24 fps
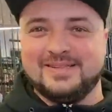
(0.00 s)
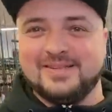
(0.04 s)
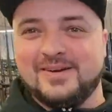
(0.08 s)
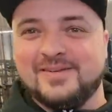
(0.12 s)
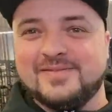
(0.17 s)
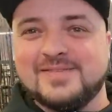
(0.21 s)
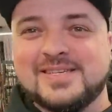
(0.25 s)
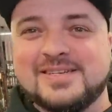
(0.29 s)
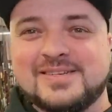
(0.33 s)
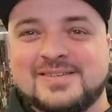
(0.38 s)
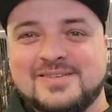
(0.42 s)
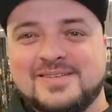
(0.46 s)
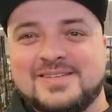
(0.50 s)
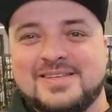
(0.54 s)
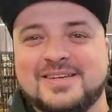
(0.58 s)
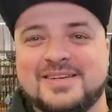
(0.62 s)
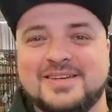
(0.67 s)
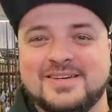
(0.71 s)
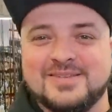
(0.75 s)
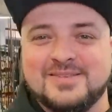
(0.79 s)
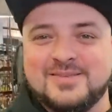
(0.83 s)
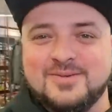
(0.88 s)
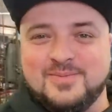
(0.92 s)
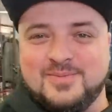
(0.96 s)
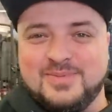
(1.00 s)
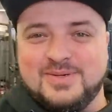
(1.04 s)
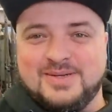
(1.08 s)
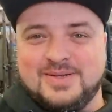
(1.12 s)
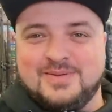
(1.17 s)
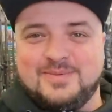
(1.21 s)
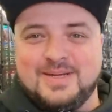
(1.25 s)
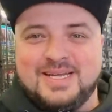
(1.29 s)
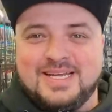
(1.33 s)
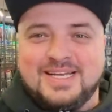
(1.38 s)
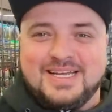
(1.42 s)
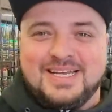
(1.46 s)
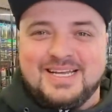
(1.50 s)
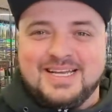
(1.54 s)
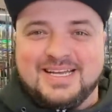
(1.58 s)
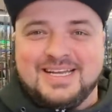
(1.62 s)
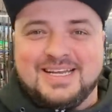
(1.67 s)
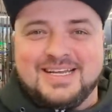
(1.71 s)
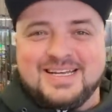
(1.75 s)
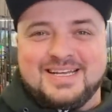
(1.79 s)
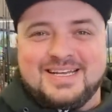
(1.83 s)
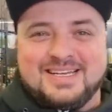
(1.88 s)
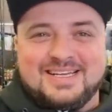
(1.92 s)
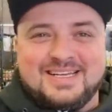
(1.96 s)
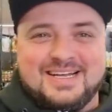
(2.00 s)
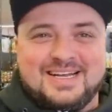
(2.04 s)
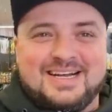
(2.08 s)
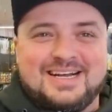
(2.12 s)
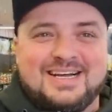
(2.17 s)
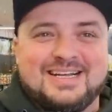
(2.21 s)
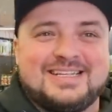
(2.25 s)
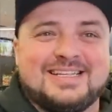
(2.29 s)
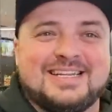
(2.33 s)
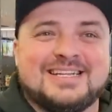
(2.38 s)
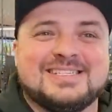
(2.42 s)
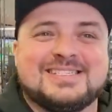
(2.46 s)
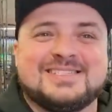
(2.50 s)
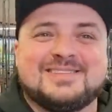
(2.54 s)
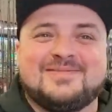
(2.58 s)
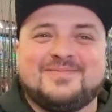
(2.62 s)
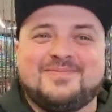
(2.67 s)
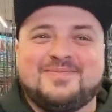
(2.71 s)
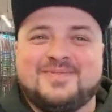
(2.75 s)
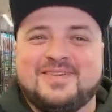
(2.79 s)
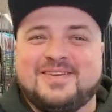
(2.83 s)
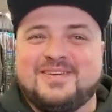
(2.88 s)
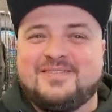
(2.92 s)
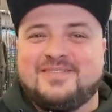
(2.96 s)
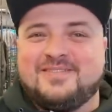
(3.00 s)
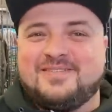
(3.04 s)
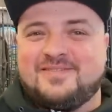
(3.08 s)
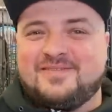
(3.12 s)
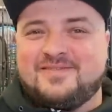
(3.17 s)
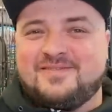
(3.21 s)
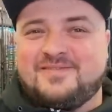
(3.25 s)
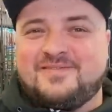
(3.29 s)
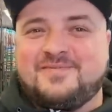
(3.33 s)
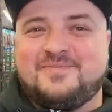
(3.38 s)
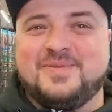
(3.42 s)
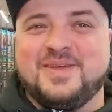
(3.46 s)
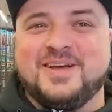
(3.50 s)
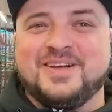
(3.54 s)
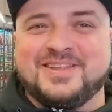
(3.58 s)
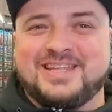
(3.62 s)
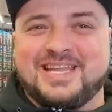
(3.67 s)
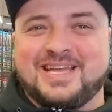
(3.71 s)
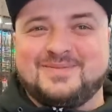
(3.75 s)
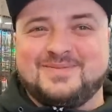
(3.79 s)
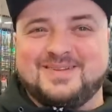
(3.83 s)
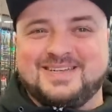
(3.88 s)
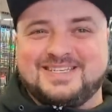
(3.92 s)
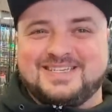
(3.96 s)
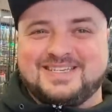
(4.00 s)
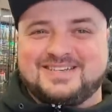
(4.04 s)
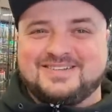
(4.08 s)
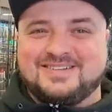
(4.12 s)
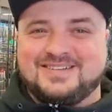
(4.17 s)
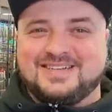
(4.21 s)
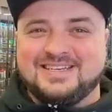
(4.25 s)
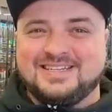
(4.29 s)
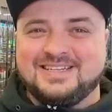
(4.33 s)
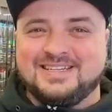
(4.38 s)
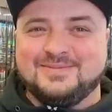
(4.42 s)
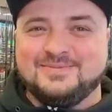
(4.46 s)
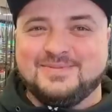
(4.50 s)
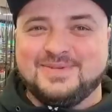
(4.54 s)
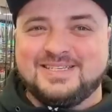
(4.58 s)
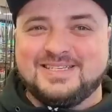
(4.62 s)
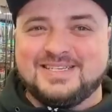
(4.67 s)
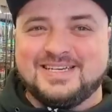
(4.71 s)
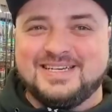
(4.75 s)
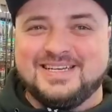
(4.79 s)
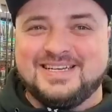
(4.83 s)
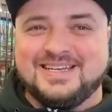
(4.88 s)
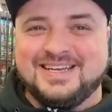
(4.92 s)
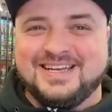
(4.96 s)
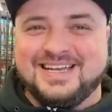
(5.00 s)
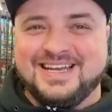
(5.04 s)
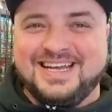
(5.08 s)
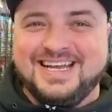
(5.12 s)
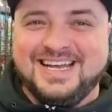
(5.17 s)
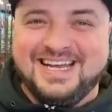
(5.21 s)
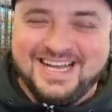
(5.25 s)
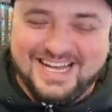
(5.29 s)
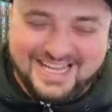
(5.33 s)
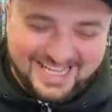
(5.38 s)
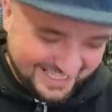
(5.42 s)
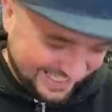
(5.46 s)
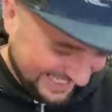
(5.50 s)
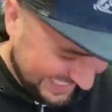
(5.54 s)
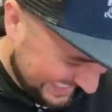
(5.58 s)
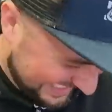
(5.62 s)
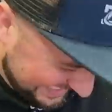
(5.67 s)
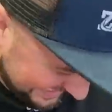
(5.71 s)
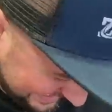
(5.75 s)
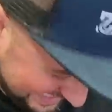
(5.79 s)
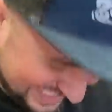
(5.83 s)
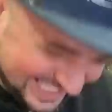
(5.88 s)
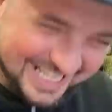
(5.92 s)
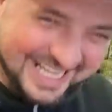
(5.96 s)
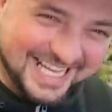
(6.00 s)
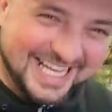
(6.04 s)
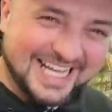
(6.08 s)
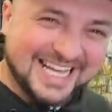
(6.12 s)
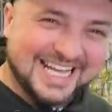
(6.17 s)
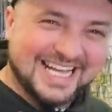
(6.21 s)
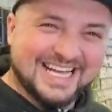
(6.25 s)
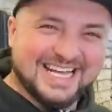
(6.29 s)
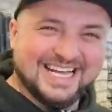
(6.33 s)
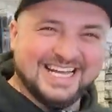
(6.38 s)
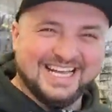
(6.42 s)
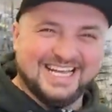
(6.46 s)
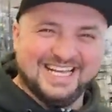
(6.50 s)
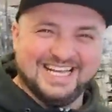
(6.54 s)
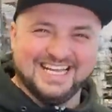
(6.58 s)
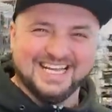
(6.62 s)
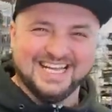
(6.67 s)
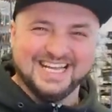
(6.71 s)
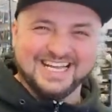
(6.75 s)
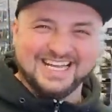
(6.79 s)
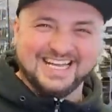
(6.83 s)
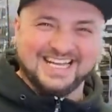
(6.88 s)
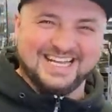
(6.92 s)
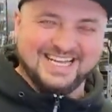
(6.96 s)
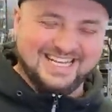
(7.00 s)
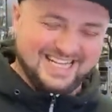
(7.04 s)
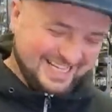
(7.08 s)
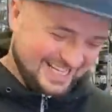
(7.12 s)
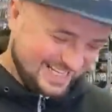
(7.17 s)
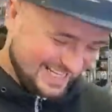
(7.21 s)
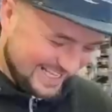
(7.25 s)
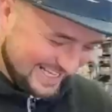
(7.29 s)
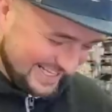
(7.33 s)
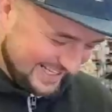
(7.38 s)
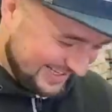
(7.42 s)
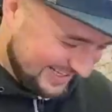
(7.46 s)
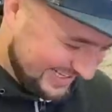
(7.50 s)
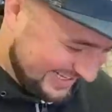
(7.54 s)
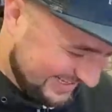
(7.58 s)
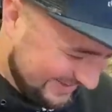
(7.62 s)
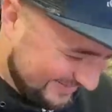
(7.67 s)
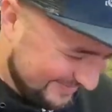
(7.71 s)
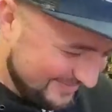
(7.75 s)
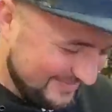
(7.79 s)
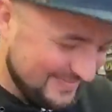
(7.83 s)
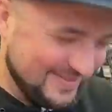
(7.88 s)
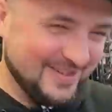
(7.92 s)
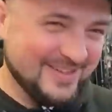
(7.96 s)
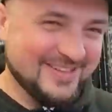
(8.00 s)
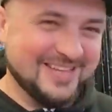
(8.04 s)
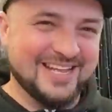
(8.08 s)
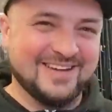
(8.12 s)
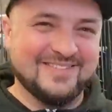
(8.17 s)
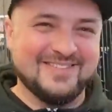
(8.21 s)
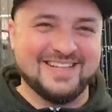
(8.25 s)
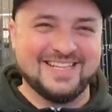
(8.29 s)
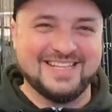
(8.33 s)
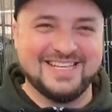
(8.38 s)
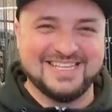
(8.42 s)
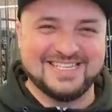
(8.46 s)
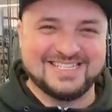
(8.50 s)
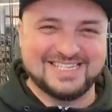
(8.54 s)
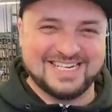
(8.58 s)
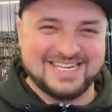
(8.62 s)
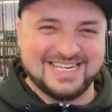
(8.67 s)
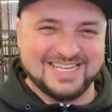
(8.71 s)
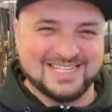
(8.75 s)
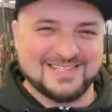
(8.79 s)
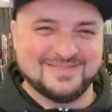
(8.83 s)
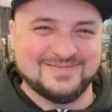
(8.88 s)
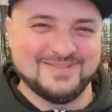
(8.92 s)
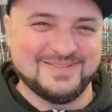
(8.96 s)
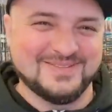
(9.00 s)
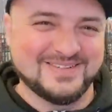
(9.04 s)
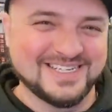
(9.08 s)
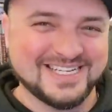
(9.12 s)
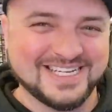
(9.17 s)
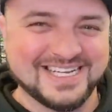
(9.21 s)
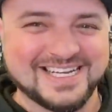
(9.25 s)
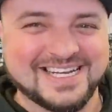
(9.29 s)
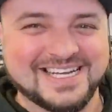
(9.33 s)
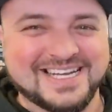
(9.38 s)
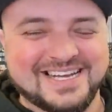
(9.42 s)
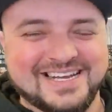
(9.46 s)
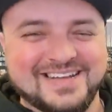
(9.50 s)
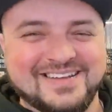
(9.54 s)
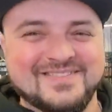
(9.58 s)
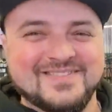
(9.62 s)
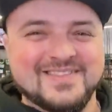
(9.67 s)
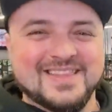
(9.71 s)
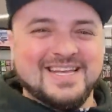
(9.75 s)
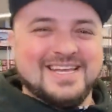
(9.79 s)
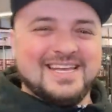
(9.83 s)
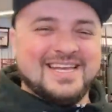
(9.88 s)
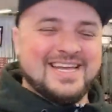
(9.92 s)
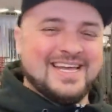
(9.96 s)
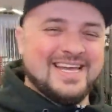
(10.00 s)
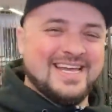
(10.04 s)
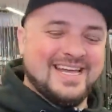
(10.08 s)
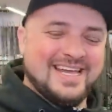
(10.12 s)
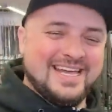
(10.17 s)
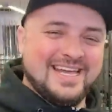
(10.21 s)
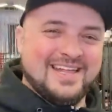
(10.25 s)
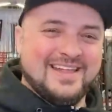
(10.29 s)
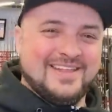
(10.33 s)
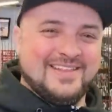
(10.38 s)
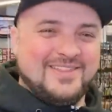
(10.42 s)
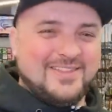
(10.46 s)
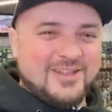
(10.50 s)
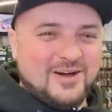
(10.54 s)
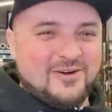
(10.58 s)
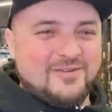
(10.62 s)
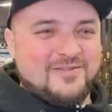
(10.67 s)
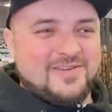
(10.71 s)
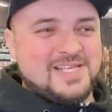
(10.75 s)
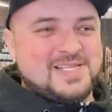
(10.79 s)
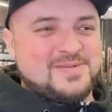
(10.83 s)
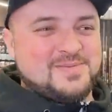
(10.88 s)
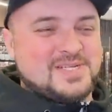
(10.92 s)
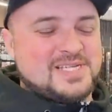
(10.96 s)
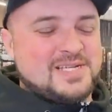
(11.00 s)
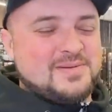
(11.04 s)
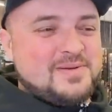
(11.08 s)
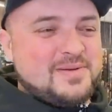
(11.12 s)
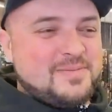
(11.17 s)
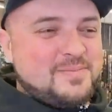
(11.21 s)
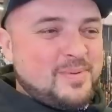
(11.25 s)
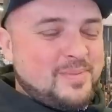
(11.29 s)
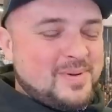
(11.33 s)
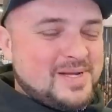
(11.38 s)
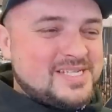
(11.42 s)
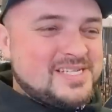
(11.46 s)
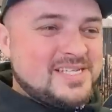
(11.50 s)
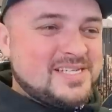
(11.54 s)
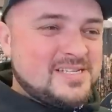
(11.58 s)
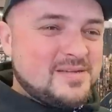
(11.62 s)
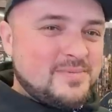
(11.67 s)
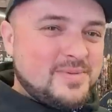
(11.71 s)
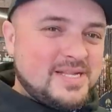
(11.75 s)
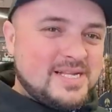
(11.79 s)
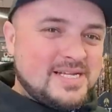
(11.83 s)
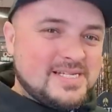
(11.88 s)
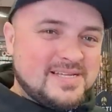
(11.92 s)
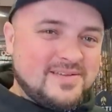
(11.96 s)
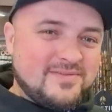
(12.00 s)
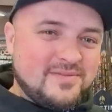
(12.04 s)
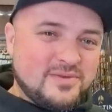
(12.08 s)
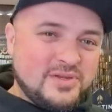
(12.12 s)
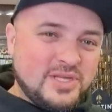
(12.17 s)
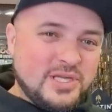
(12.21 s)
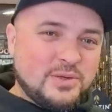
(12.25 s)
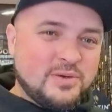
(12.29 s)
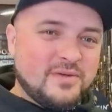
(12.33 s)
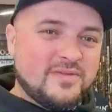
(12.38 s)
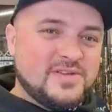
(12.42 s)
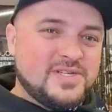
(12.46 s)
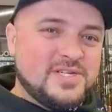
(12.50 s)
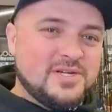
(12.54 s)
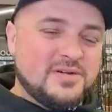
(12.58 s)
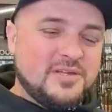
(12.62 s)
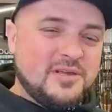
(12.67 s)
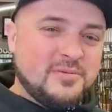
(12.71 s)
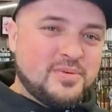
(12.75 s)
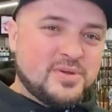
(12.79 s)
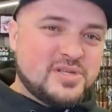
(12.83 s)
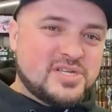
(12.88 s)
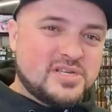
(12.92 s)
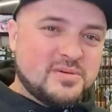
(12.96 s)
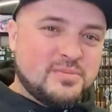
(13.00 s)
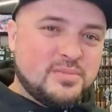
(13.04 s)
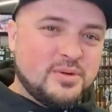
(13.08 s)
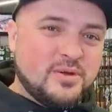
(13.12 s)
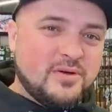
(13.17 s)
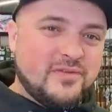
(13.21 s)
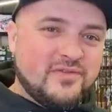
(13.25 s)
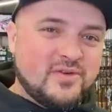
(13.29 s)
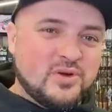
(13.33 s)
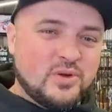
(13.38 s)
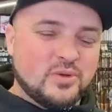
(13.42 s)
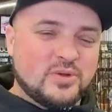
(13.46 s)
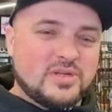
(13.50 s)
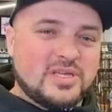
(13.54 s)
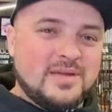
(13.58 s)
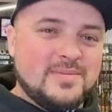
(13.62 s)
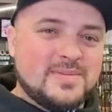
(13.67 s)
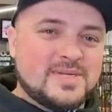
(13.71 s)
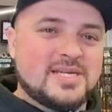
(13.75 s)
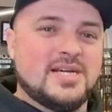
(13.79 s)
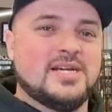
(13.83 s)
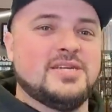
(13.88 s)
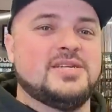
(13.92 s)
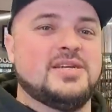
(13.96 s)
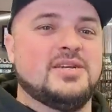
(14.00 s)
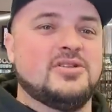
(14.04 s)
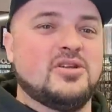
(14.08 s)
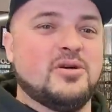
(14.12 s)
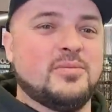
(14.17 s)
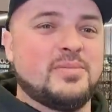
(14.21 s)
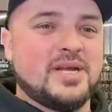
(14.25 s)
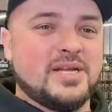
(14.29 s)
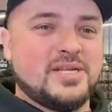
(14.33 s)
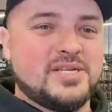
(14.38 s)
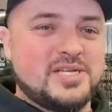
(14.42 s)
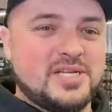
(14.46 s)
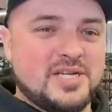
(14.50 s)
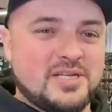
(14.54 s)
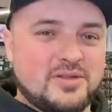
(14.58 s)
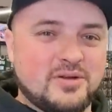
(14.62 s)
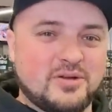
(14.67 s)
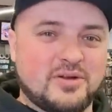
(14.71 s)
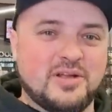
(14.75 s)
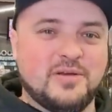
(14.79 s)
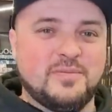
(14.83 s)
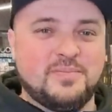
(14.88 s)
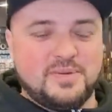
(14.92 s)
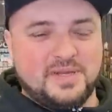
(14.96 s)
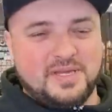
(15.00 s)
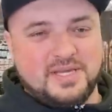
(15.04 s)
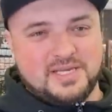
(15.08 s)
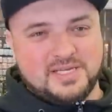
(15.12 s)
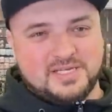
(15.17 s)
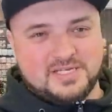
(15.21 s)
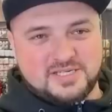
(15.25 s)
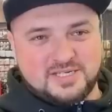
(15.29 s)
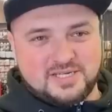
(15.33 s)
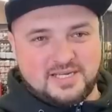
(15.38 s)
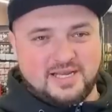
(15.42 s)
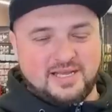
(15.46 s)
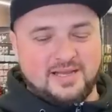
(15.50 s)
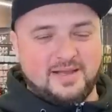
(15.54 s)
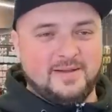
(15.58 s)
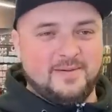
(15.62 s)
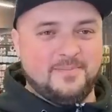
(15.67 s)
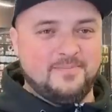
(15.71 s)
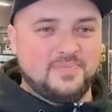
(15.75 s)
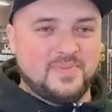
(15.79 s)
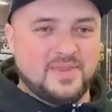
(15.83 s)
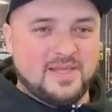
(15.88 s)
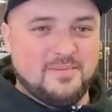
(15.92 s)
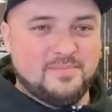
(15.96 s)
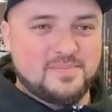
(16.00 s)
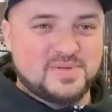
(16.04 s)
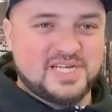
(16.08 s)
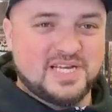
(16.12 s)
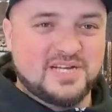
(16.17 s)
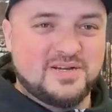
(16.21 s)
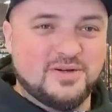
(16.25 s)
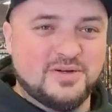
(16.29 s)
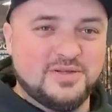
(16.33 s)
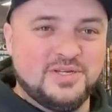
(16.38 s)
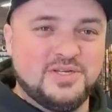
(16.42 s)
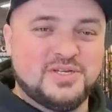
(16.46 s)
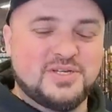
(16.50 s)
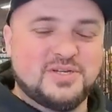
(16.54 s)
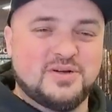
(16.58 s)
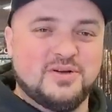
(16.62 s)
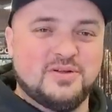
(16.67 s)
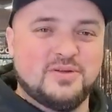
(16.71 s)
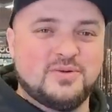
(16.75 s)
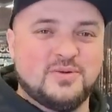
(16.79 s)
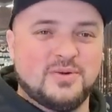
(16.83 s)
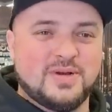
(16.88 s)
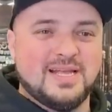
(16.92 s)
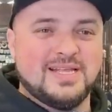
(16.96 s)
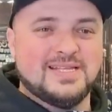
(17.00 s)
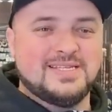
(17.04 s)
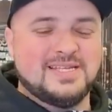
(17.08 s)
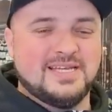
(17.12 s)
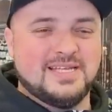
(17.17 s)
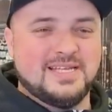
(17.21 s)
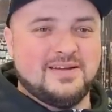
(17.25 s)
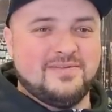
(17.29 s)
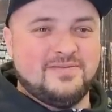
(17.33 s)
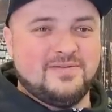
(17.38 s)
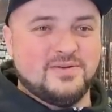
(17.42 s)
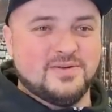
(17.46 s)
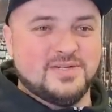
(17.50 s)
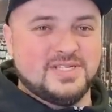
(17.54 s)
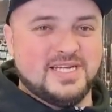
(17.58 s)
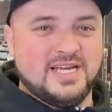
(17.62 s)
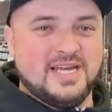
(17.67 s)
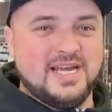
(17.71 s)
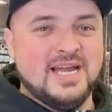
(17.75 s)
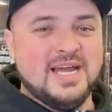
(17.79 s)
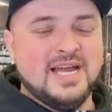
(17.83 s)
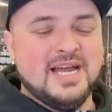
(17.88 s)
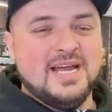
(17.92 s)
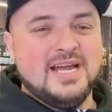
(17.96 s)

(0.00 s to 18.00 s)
No, w zeszłym tygodniu byłem. A, to A sorry, teraz... sorry, tak ci przerwałem. W piątek ale... będzie kolejne mycie. Tak mi się aż, zaliśni, aż W piątek będę jeszcze raz mył. Aha, no E, no, więc możemy popatrzeć sobie na zawodników, gdzie oni potrzebują w krótkim czasie dobrać się do ryb i jeszcze em, przegonić konkurencję na wodzie.